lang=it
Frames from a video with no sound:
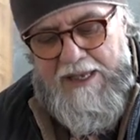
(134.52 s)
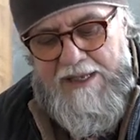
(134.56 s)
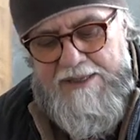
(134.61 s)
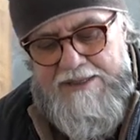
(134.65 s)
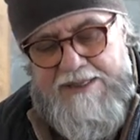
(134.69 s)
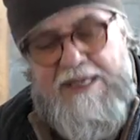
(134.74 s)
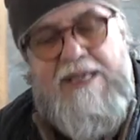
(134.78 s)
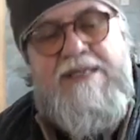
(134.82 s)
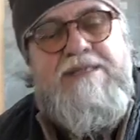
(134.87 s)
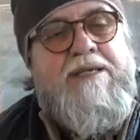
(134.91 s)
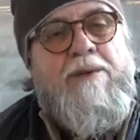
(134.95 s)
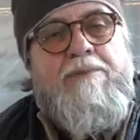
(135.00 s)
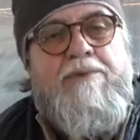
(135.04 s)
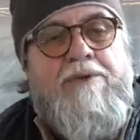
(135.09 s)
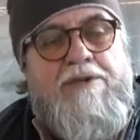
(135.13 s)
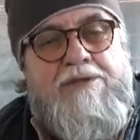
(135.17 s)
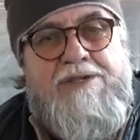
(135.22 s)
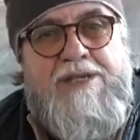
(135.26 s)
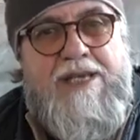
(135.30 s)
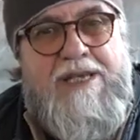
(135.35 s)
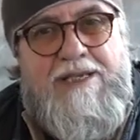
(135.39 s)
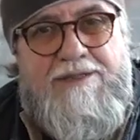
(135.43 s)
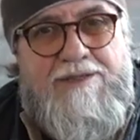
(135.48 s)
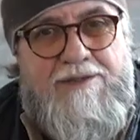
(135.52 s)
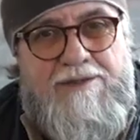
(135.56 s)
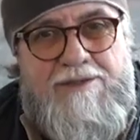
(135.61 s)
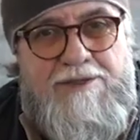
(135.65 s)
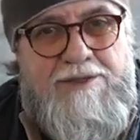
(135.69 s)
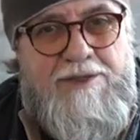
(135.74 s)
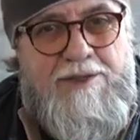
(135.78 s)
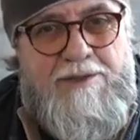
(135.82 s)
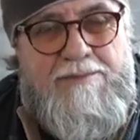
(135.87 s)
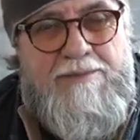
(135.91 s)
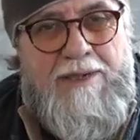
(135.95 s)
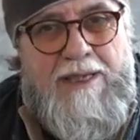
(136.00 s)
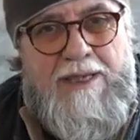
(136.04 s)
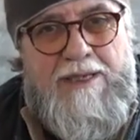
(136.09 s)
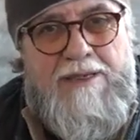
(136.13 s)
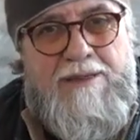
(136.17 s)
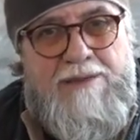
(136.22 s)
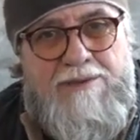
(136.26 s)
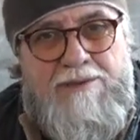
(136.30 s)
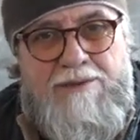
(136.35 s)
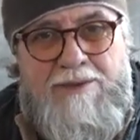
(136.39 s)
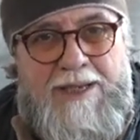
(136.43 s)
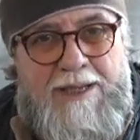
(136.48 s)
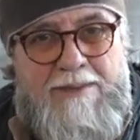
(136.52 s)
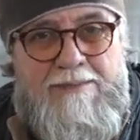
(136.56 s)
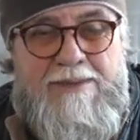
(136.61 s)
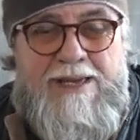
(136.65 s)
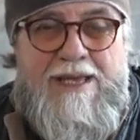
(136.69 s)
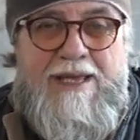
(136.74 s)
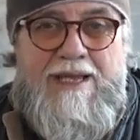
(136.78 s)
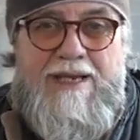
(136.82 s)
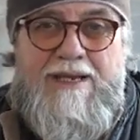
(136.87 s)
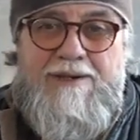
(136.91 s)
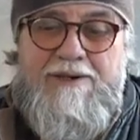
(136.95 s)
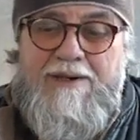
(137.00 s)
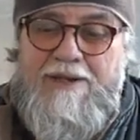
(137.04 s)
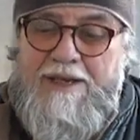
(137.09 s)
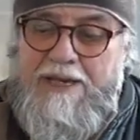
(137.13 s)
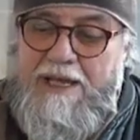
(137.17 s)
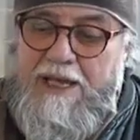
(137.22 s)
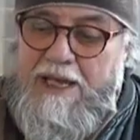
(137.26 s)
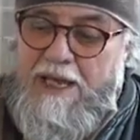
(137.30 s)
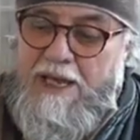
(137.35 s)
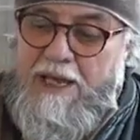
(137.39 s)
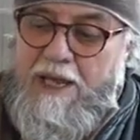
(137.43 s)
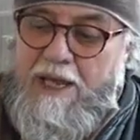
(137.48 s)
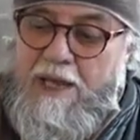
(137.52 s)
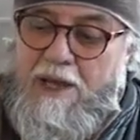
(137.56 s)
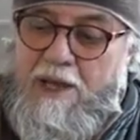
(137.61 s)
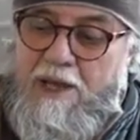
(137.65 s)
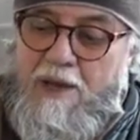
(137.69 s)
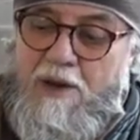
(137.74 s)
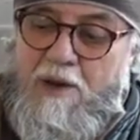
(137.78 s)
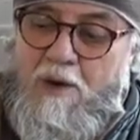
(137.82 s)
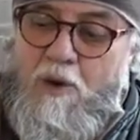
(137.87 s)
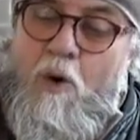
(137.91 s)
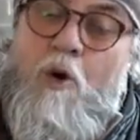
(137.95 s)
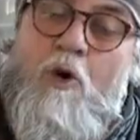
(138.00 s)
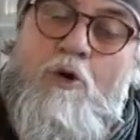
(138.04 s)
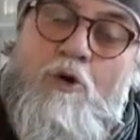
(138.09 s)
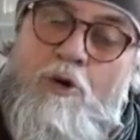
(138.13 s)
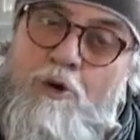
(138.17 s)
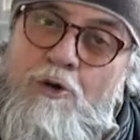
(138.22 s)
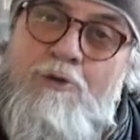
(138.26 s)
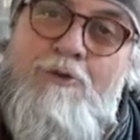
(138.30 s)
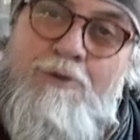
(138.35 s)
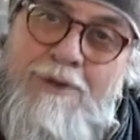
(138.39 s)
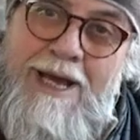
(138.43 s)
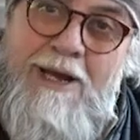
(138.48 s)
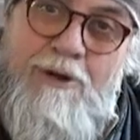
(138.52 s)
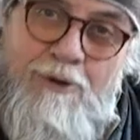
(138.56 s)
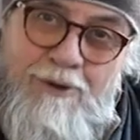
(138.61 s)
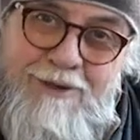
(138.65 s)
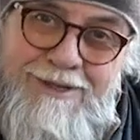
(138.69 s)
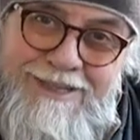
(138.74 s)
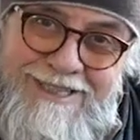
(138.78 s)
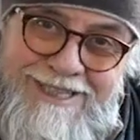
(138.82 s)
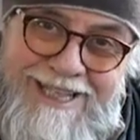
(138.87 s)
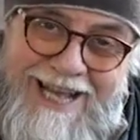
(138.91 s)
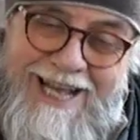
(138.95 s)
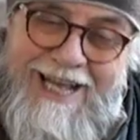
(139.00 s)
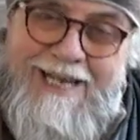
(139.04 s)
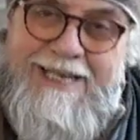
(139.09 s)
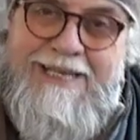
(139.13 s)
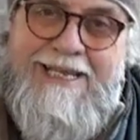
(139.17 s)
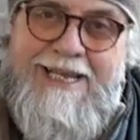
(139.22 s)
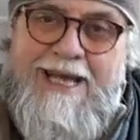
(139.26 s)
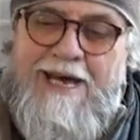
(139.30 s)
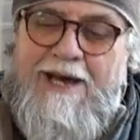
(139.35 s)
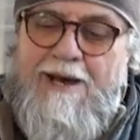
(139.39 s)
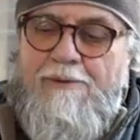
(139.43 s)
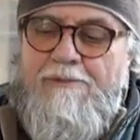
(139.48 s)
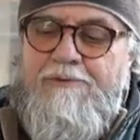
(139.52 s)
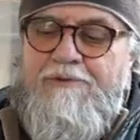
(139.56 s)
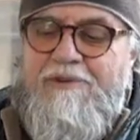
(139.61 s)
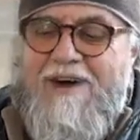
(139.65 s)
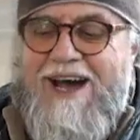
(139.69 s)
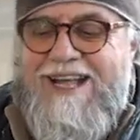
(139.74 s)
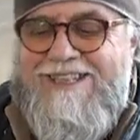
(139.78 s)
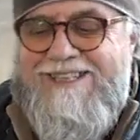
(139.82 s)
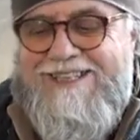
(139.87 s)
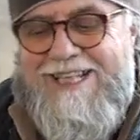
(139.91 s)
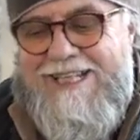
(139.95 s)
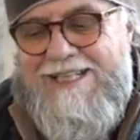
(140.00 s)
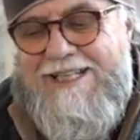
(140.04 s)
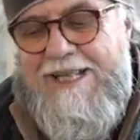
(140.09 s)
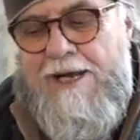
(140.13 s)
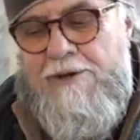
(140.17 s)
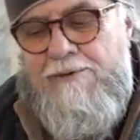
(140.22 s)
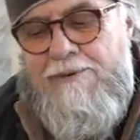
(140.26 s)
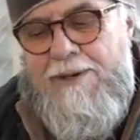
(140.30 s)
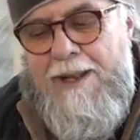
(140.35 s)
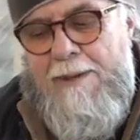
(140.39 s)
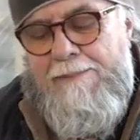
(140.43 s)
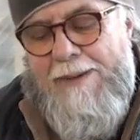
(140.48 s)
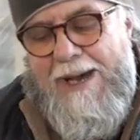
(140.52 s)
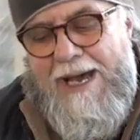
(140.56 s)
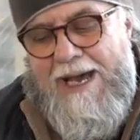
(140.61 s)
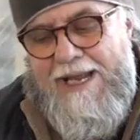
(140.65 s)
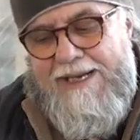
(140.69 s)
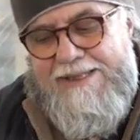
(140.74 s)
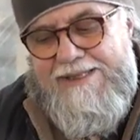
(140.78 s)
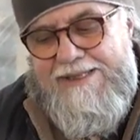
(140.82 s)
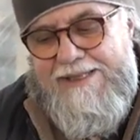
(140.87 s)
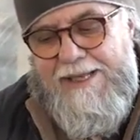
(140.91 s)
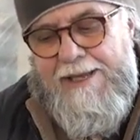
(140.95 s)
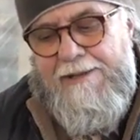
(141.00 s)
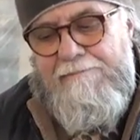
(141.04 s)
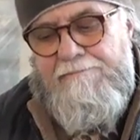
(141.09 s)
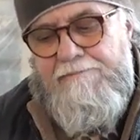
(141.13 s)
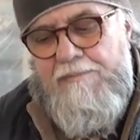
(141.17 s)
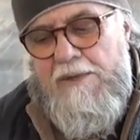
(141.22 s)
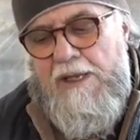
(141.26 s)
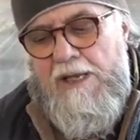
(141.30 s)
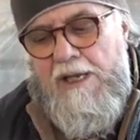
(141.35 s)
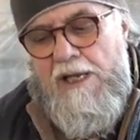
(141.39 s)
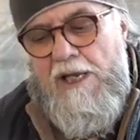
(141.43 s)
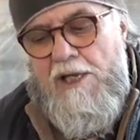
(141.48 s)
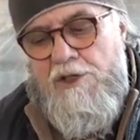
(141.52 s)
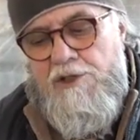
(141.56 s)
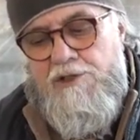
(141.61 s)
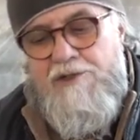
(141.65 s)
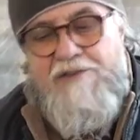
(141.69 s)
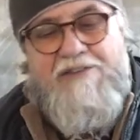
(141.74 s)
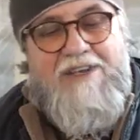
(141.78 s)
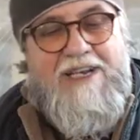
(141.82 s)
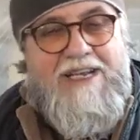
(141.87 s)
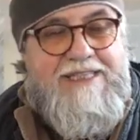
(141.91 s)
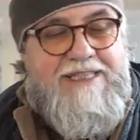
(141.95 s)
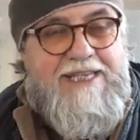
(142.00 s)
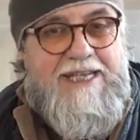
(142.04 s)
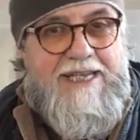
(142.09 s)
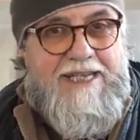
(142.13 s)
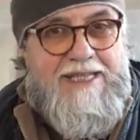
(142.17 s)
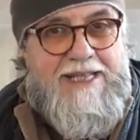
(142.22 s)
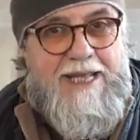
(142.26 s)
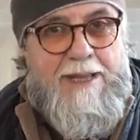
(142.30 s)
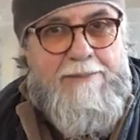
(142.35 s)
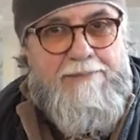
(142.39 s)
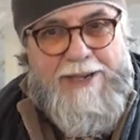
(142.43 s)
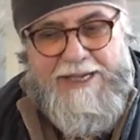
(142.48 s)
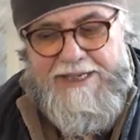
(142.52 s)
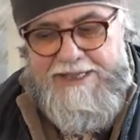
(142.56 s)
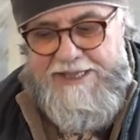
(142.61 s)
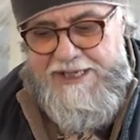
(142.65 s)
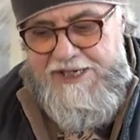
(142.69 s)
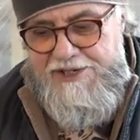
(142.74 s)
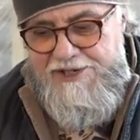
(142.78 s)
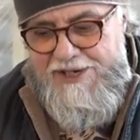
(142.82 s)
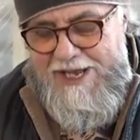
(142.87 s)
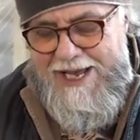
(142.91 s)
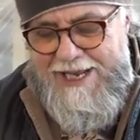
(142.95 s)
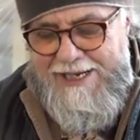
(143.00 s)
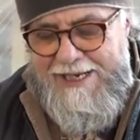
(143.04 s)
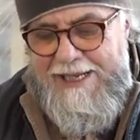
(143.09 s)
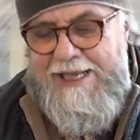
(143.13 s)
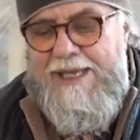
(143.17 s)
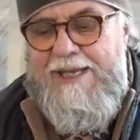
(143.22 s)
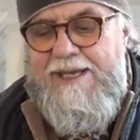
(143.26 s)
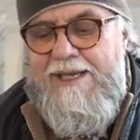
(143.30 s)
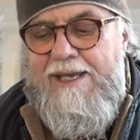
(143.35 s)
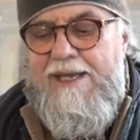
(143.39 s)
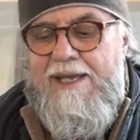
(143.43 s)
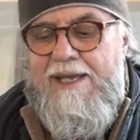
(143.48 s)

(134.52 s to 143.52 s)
senza processo, insomma, non è bello. O con una condanna fatta da una parte, cioè vale a dire dai partigiani